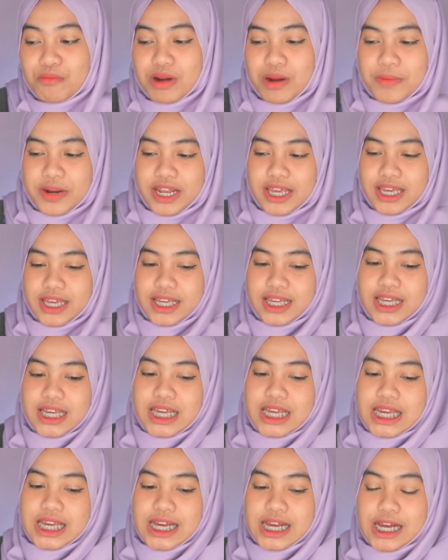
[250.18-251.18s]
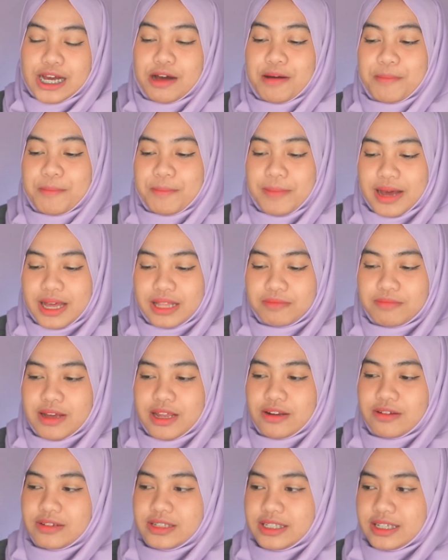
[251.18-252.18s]
berapa nih keempat
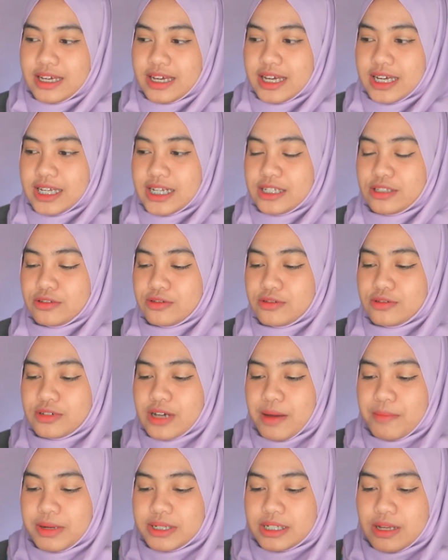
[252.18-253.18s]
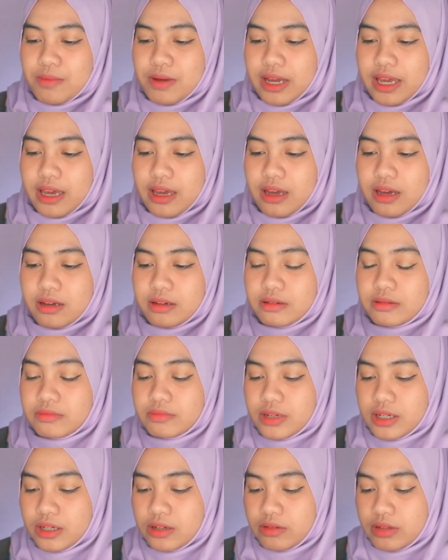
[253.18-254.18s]
bandonya ini tuh hampir sama kayak
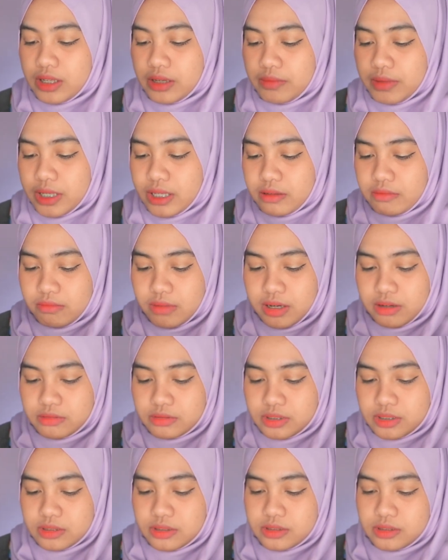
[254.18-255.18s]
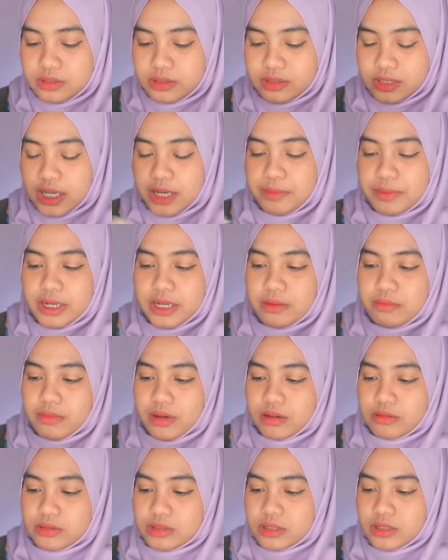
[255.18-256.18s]
bandonya Mickey Mouse eh Minnie
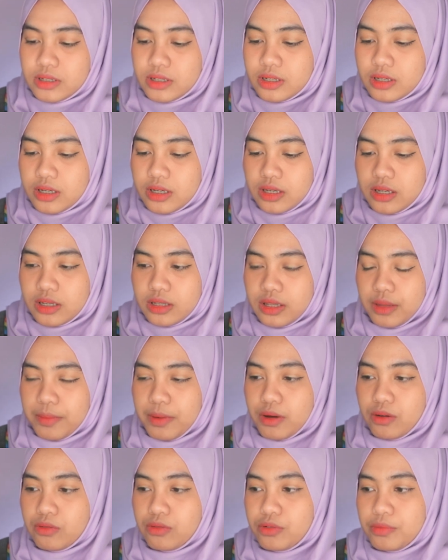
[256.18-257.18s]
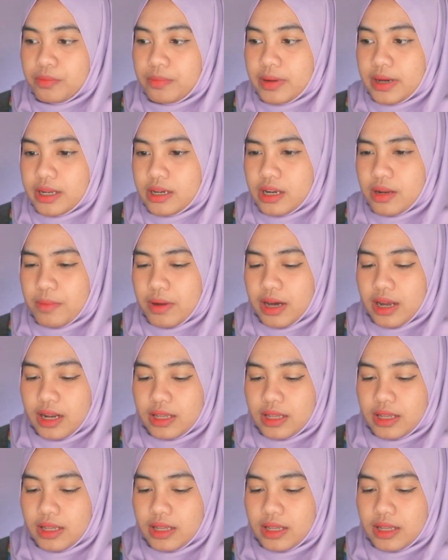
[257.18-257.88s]
Mouse tapi aku lupa ini nama